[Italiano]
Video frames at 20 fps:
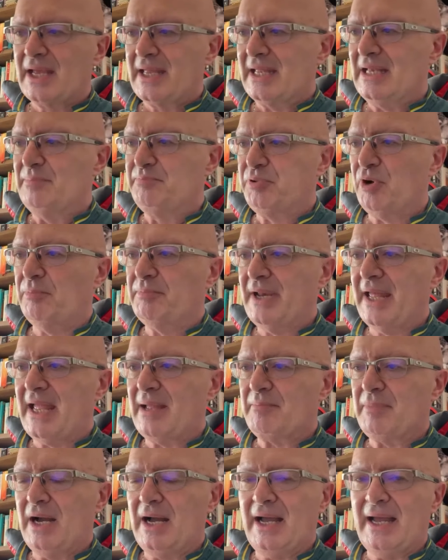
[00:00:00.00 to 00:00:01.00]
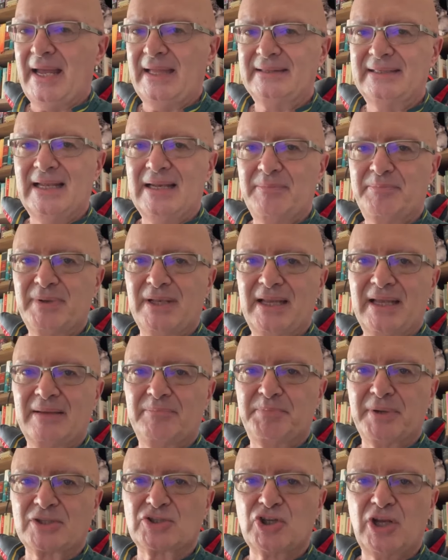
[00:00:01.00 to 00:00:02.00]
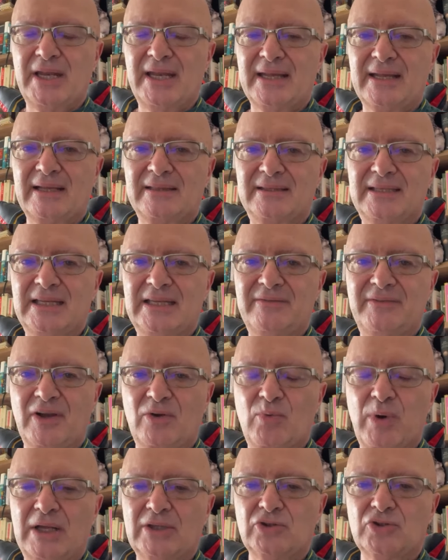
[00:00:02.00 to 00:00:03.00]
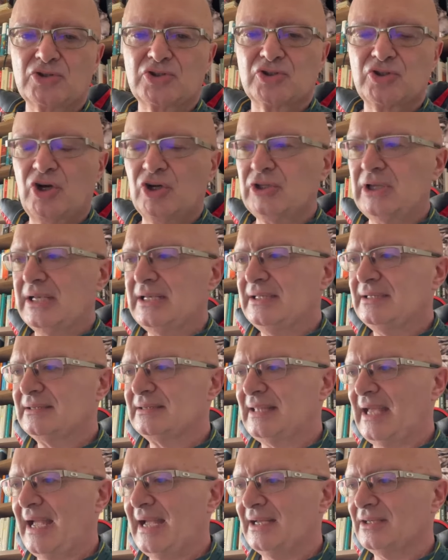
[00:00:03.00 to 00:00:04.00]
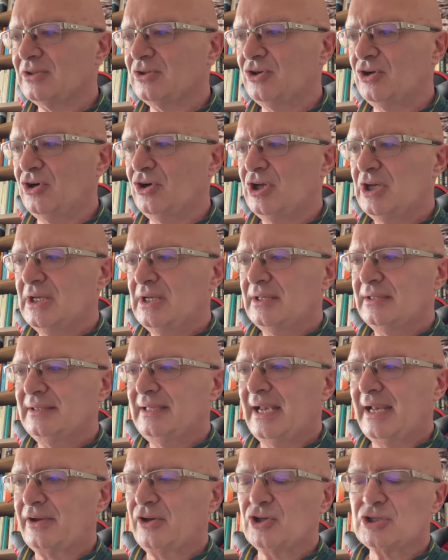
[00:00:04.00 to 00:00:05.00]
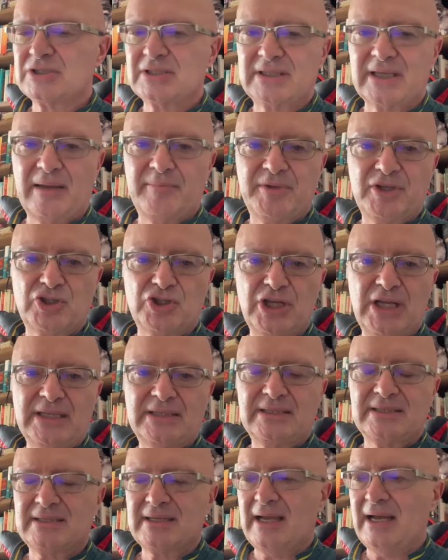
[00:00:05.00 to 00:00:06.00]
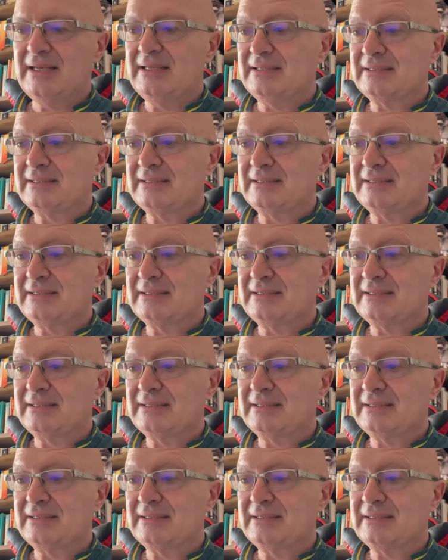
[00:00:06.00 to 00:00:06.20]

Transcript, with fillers: Il problema è delle persone negative quando sono all'interno della nostra amicizia,